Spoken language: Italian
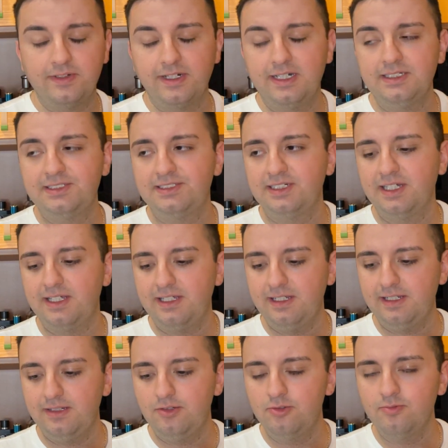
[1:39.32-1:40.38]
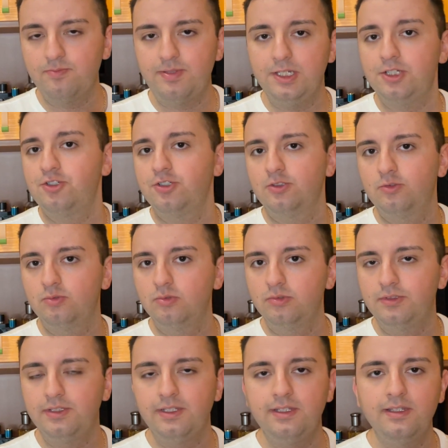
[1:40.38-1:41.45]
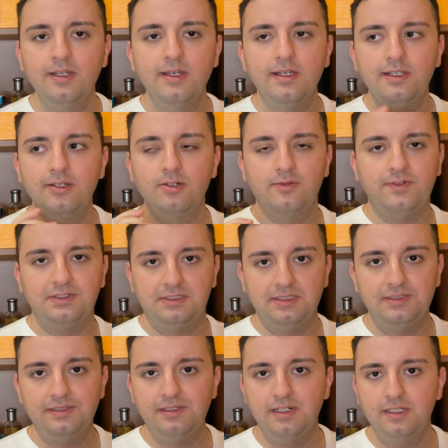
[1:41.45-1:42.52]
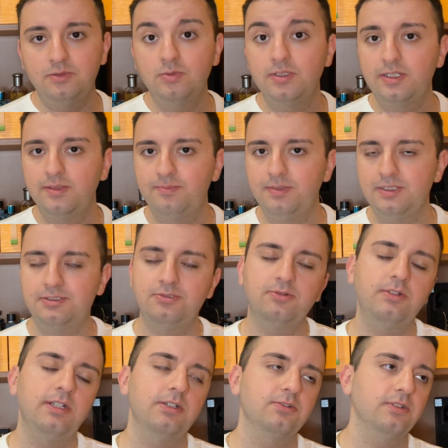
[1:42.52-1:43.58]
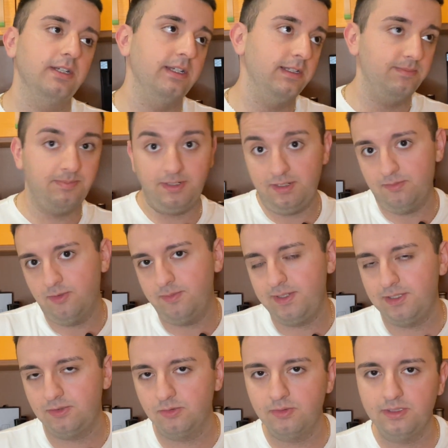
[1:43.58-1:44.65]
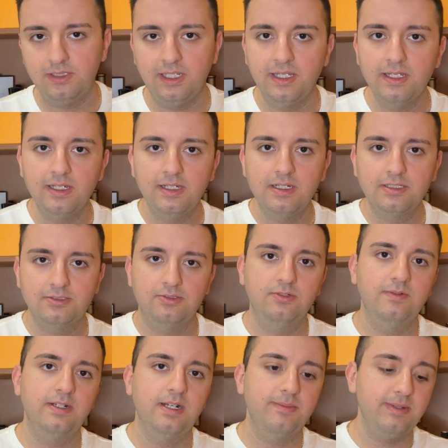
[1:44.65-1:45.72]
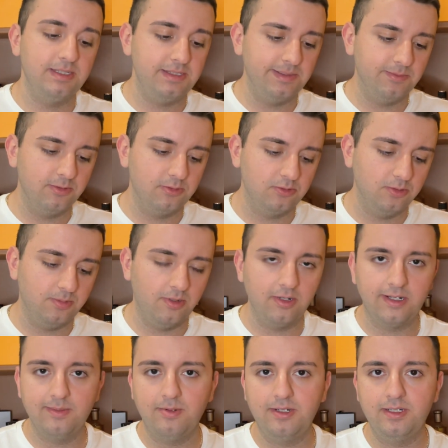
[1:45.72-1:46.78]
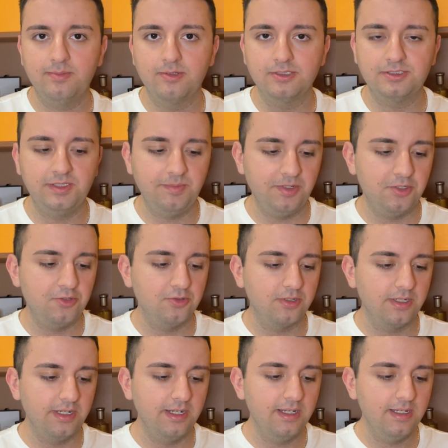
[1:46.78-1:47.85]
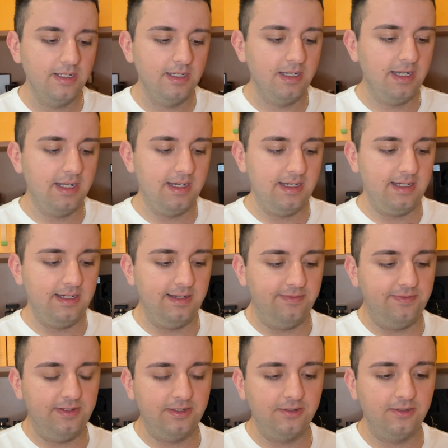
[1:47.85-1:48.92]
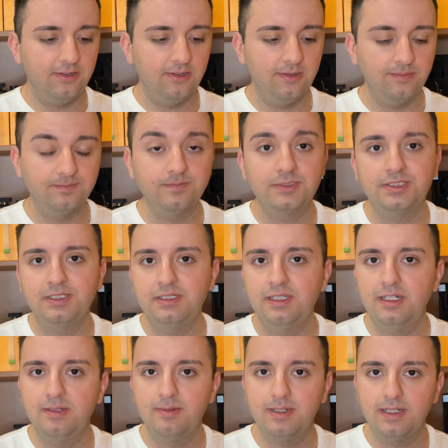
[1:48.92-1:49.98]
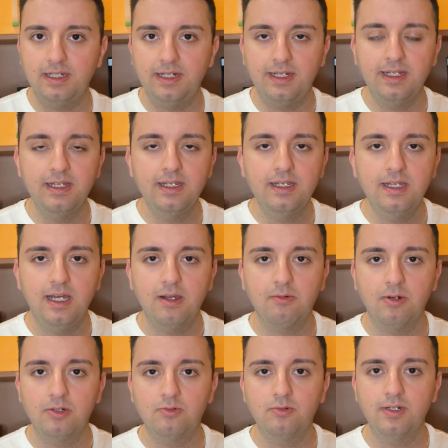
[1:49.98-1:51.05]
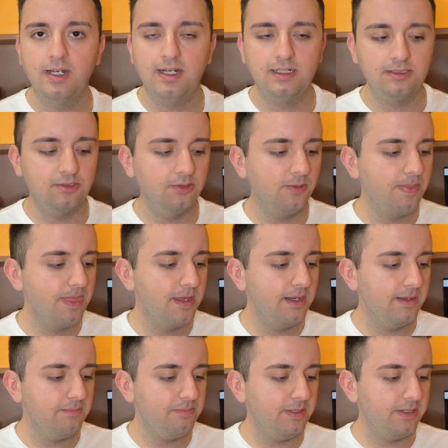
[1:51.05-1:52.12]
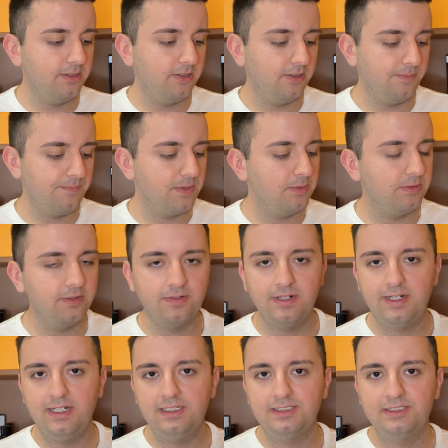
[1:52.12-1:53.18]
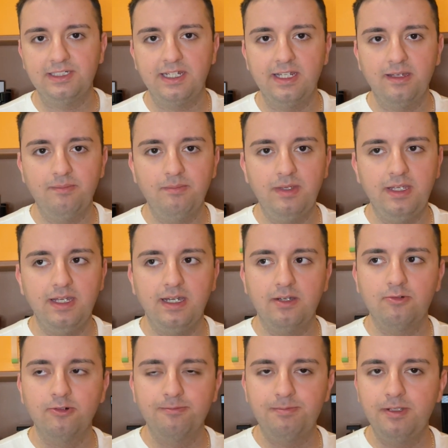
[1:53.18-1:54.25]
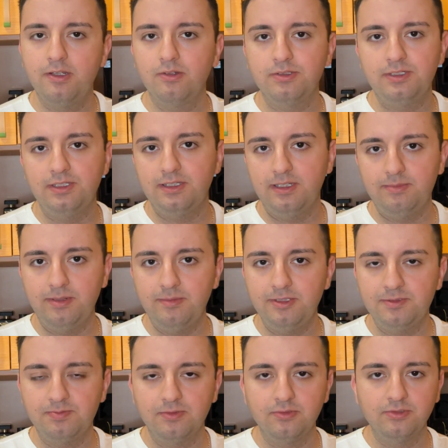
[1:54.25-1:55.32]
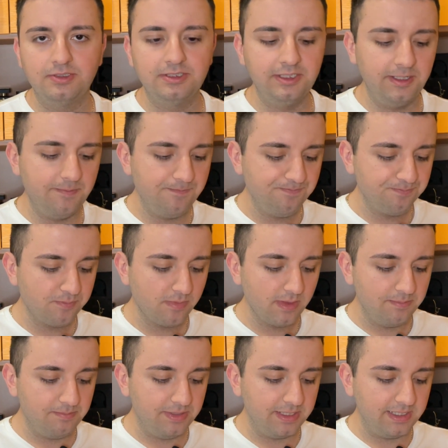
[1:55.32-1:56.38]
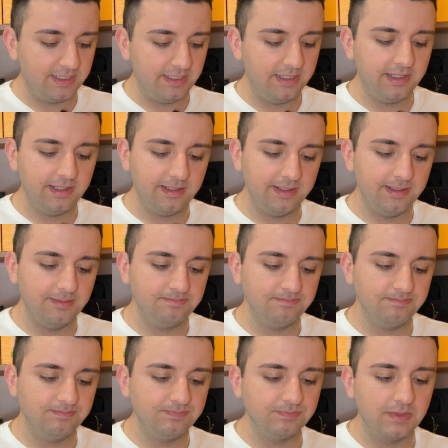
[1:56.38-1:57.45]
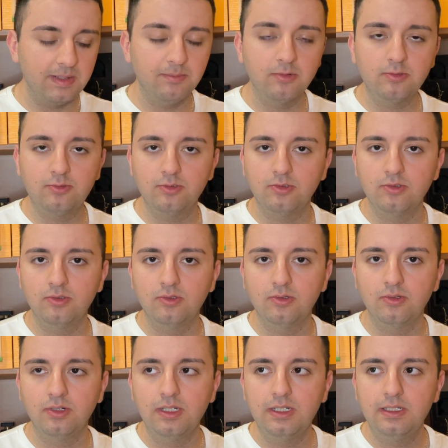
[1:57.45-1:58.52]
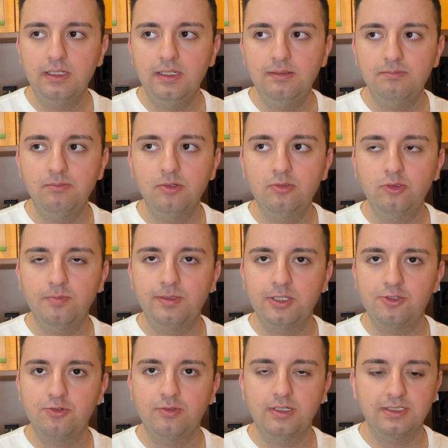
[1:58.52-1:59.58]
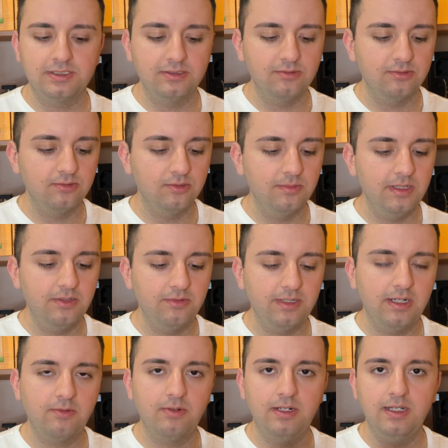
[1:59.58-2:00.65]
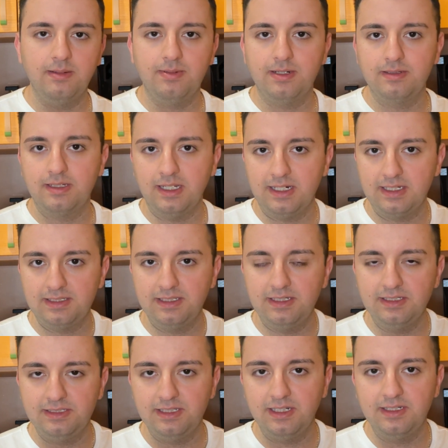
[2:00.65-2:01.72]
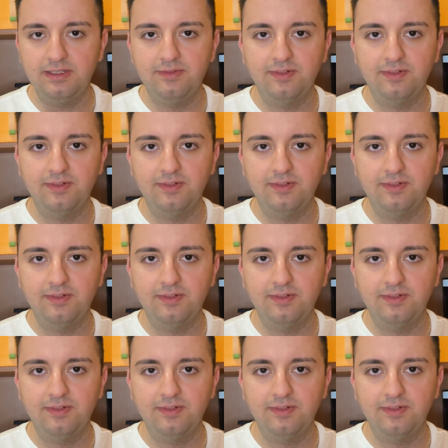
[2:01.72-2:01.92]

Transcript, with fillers: fragranza che non piace a tutti, io l'ho fatta sentire a due o tre persone e per il momento quindi sono veramente molto poche, poi nei prossimi giorni la farò mm, sentire magari a qualcun altro però è una fragranza che a me ha colpito sin dai primi spruzzi perché mm, è molto molto piaciona secondo me, non ha quella caratteristica di